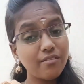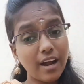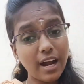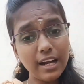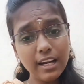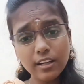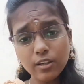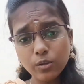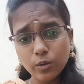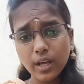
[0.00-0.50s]

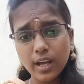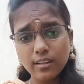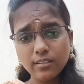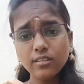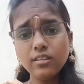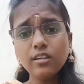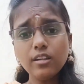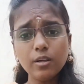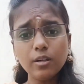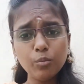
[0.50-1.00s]

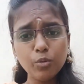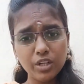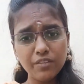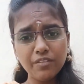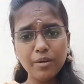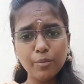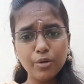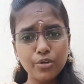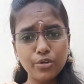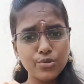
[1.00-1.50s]
வாழக்கூடாதுன்ற
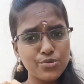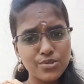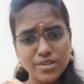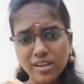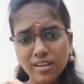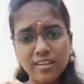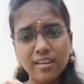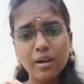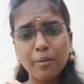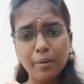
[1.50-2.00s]
முடிவை மட்டும்
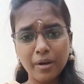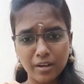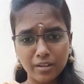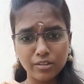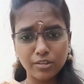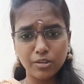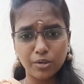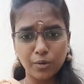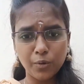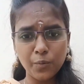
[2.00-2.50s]
சீக்கிரமா
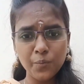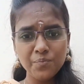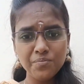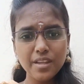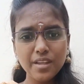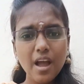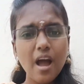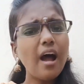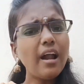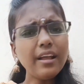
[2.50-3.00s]
எடுத்துடுறோம்
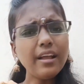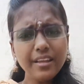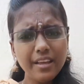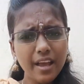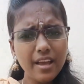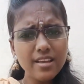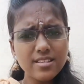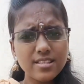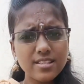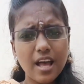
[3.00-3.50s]
ஆனா
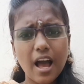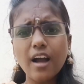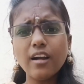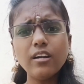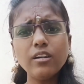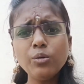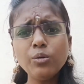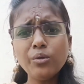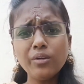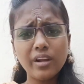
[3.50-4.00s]
ஏன்
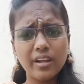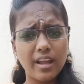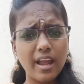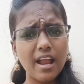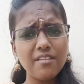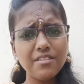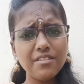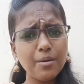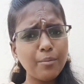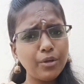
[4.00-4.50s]
சாகணுங்கிற
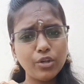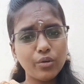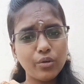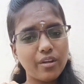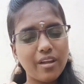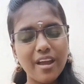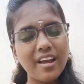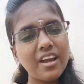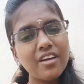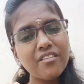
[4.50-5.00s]
கேள்வியை
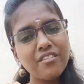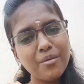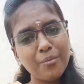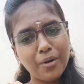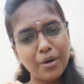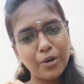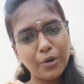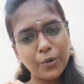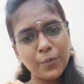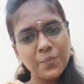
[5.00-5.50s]
மட்டும் கேட்கவே
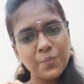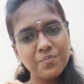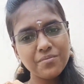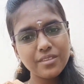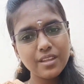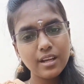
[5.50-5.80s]
மாட்டோம்